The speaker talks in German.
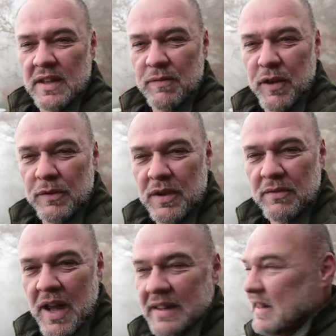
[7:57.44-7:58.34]
es einfach wieder
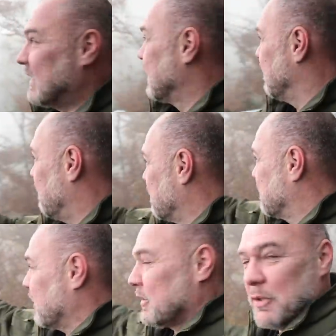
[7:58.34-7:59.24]
warten.
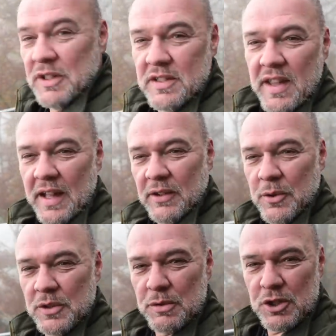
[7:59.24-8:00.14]
Wollte euch nur diesen
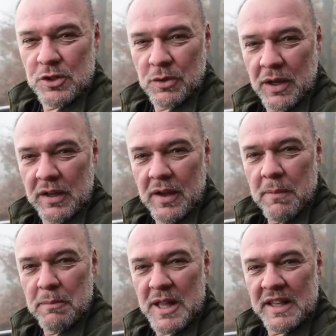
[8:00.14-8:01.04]
Eindruck zwischendurch
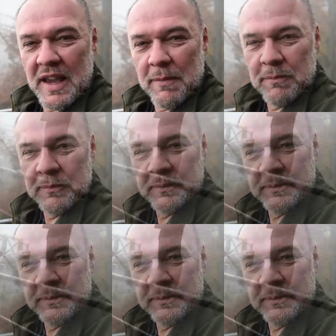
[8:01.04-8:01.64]
mitgeben.